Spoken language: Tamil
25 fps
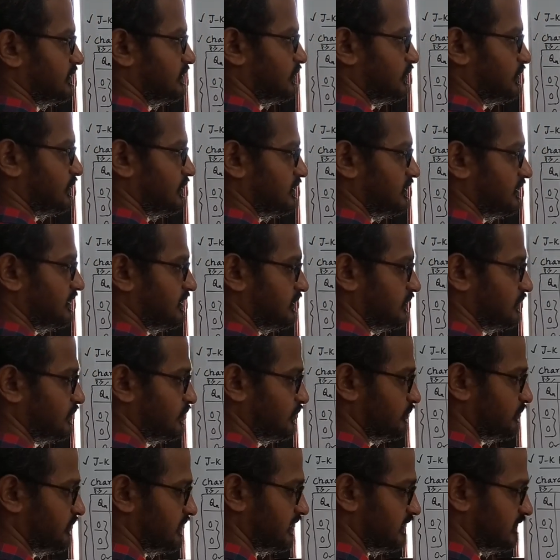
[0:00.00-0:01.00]
குரூ இந்த
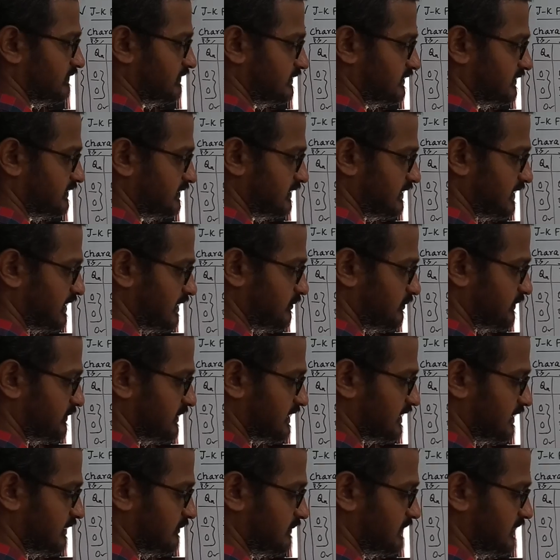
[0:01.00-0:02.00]
குரூப்பிங்கை வந்து
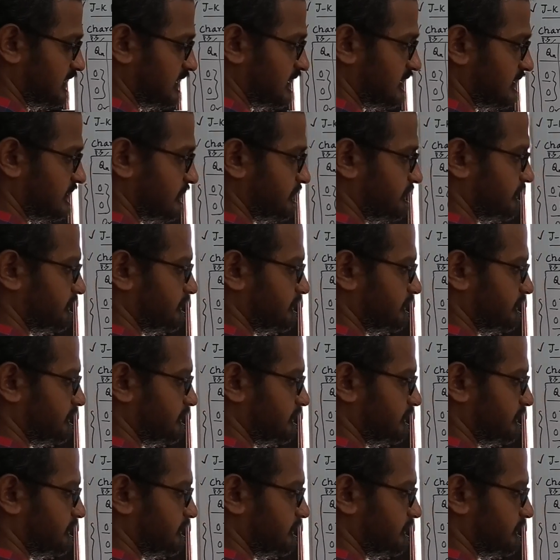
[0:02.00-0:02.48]
காமிக்காமல்